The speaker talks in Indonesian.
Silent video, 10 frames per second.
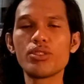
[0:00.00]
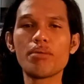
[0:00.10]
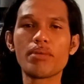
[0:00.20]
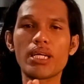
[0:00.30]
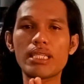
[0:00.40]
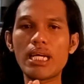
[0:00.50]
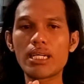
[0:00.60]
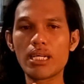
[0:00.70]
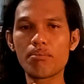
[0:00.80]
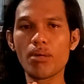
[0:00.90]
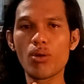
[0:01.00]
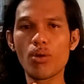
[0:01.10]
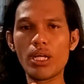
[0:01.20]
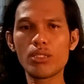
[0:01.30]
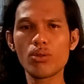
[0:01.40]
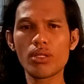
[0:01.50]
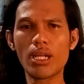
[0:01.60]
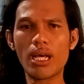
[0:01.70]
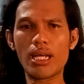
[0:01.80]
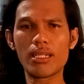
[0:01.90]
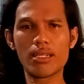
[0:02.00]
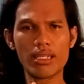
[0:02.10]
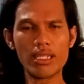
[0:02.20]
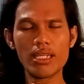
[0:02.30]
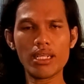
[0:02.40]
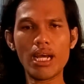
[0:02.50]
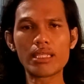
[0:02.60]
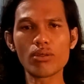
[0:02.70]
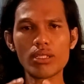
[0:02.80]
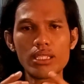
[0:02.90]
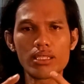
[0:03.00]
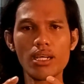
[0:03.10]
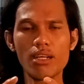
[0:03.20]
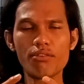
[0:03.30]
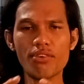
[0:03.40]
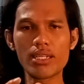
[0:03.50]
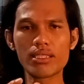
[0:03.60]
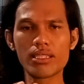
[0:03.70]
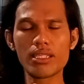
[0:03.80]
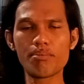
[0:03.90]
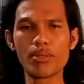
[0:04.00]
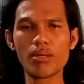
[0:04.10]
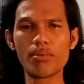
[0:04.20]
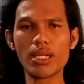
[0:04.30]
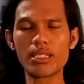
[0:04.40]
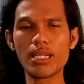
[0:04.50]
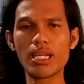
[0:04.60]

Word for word: kemudian mengatakan bahwa itu adalah hal real atau kenyataan fakta yang benar-benar